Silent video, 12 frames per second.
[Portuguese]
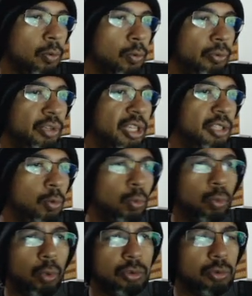do vídeo,
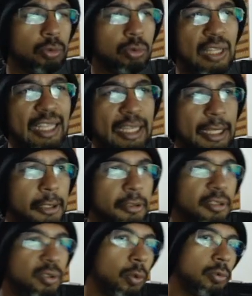com todos os
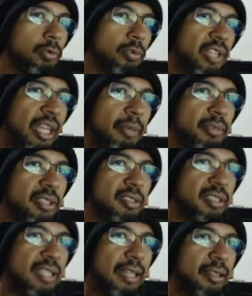links, todos os temas,
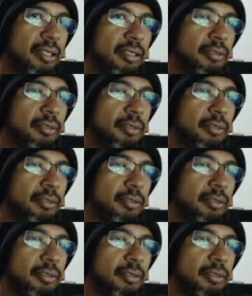etc.